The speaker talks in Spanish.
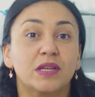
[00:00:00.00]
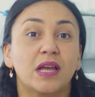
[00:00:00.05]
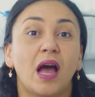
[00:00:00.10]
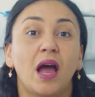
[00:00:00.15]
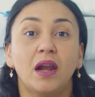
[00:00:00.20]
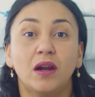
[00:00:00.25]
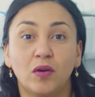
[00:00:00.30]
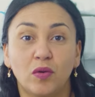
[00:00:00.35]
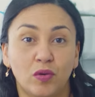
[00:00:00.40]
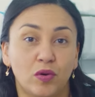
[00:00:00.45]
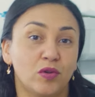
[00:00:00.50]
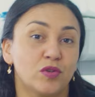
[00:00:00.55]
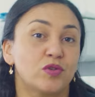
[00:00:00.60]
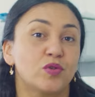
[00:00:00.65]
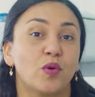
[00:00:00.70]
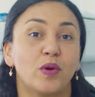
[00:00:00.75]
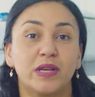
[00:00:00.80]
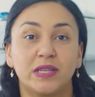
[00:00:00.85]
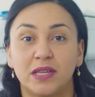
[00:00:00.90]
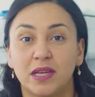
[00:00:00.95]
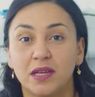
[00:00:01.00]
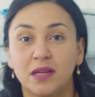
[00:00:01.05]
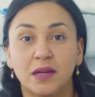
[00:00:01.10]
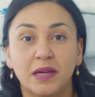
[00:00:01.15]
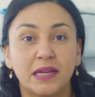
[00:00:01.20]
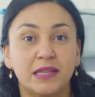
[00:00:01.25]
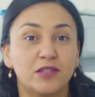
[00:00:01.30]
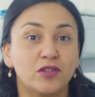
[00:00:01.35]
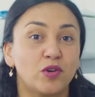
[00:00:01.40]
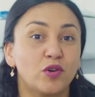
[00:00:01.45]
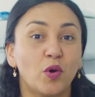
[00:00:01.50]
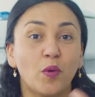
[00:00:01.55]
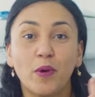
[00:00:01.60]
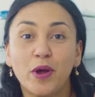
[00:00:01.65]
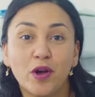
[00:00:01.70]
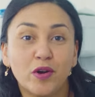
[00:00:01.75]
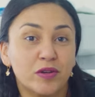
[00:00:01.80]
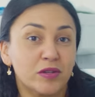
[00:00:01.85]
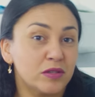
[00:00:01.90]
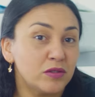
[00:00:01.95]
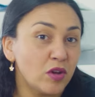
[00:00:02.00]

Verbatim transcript: cálculos o esa, eh, yo no veo,